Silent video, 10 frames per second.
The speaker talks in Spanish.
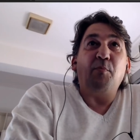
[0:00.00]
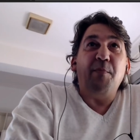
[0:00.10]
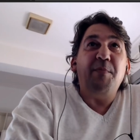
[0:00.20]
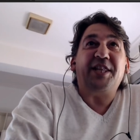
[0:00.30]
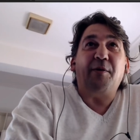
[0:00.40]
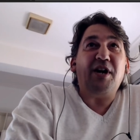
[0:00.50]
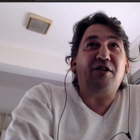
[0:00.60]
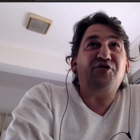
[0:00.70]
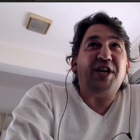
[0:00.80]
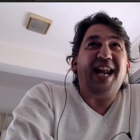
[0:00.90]
Pues mira, te voy a
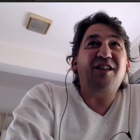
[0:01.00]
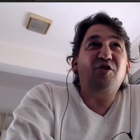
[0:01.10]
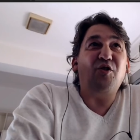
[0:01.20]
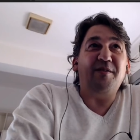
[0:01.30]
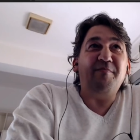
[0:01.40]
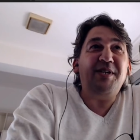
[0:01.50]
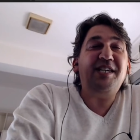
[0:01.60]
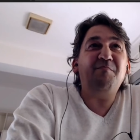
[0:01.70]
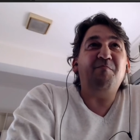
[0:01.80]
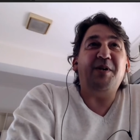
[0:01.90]
contar algo de
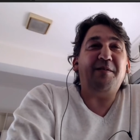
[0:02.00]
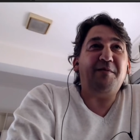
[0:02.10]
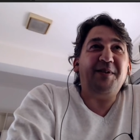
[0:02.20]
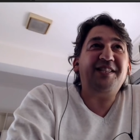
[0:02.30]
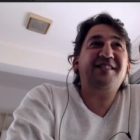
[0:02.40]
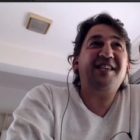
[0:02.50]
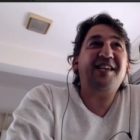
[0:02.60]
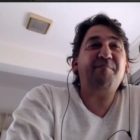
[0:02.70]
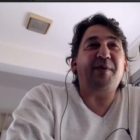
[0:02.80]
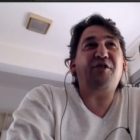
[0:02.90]
mí
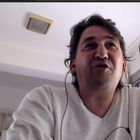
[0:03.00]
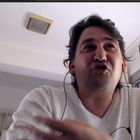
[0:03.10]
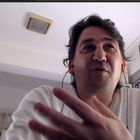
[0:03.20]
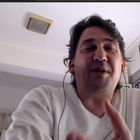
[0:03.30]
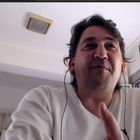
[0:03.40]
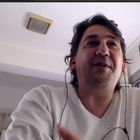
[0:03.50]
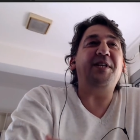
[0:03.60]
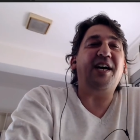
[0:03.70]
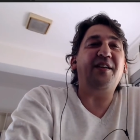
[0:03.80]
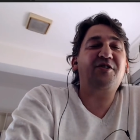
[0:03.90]
brevemente, pero sobre mi
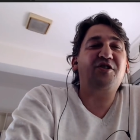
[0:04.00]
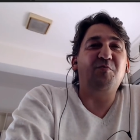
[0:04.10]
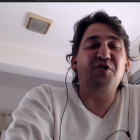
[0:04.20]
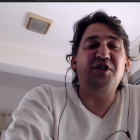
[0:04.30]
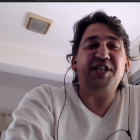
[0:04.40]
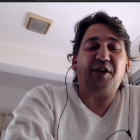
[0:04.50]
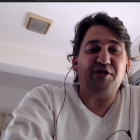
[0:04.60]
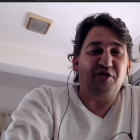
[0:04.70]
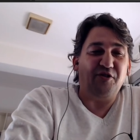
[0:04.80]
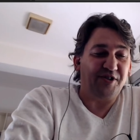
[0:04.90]
vida como
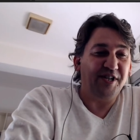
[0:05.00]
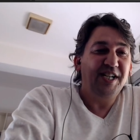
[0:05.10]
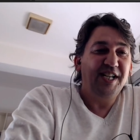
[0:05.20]
desarrollador.